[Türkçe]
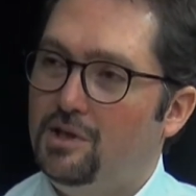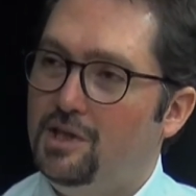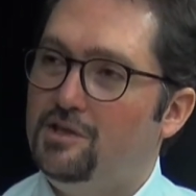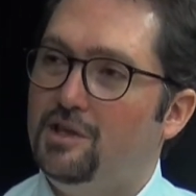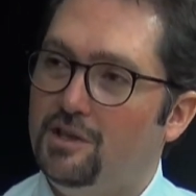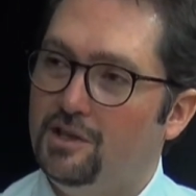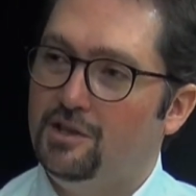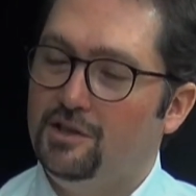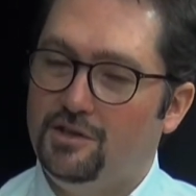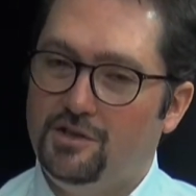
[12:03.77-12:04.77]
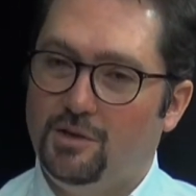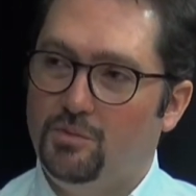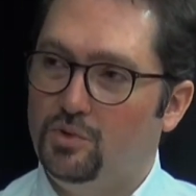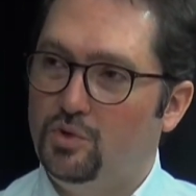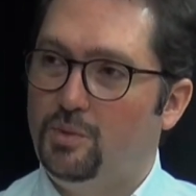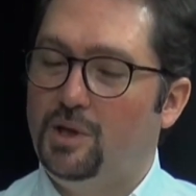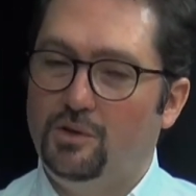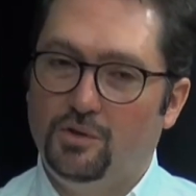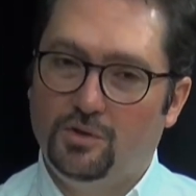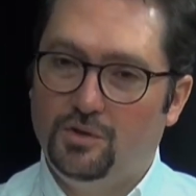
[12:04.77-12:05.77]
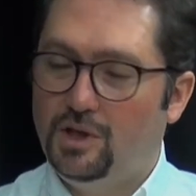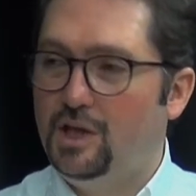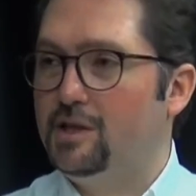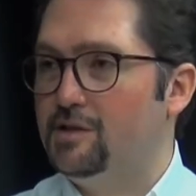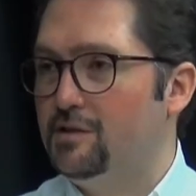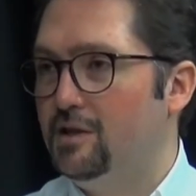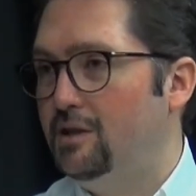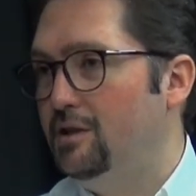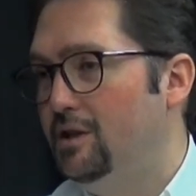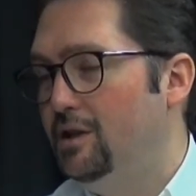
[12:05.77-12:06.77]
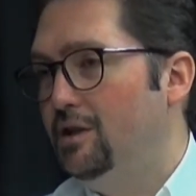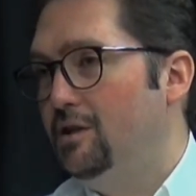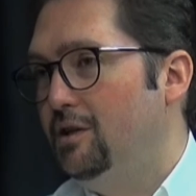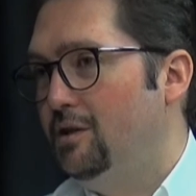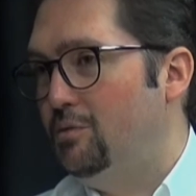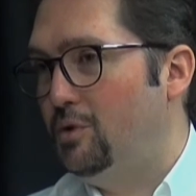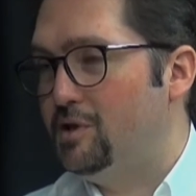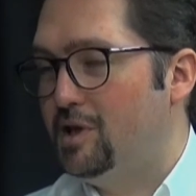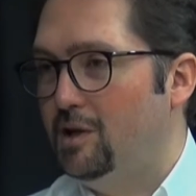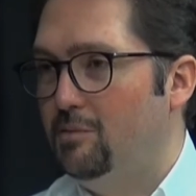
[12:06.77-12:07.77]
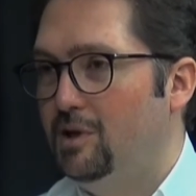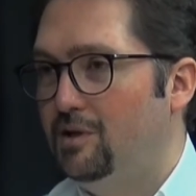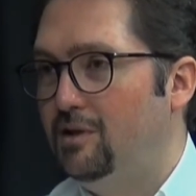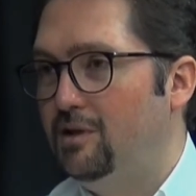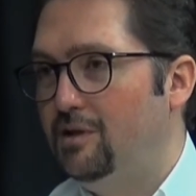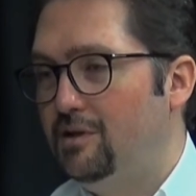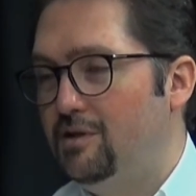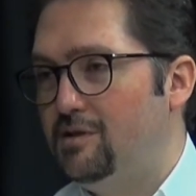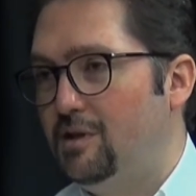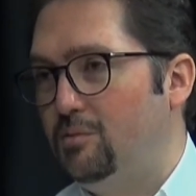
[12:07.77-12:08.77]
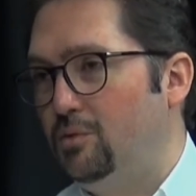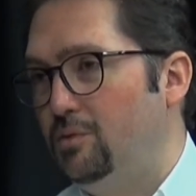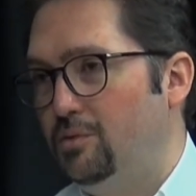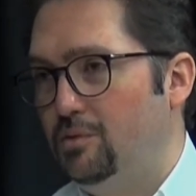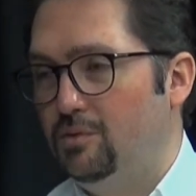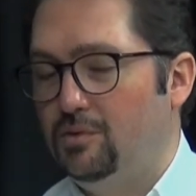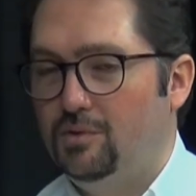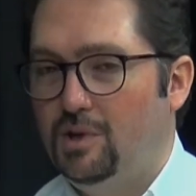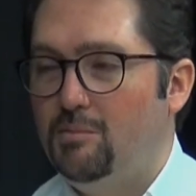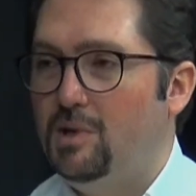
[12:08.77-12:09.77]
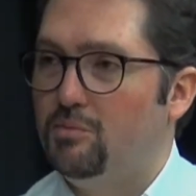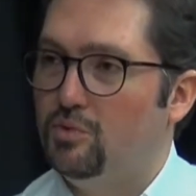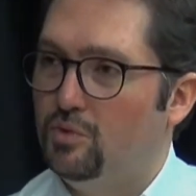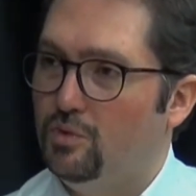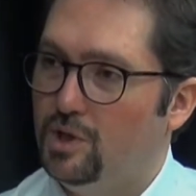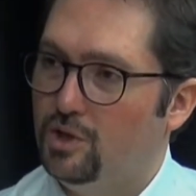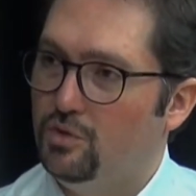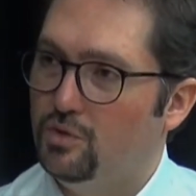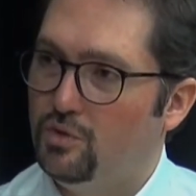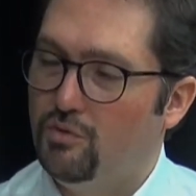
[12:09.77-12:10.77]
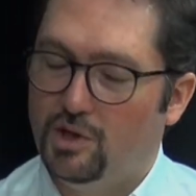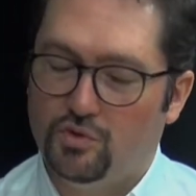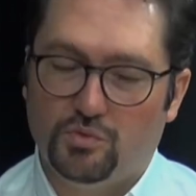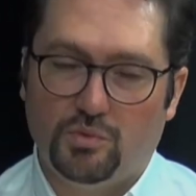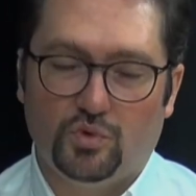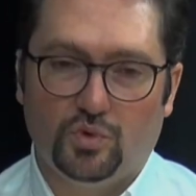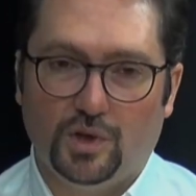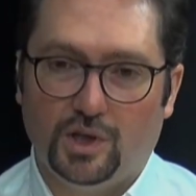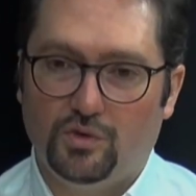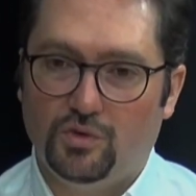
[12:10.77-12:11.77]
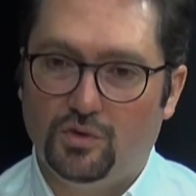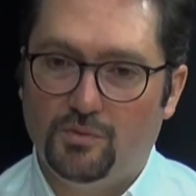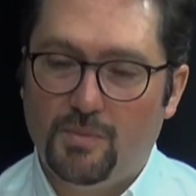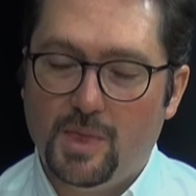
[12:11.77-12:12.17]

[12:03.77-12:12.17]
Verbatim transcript: Eşyalarını şey yapıyor, toparlıyor. Arkasından e, polislerle birlikte İstanbul e, Emniyet Müdürlüğü'ne gidiyor, Güvenlik Şube Müdürlüğü'ne gidiyor.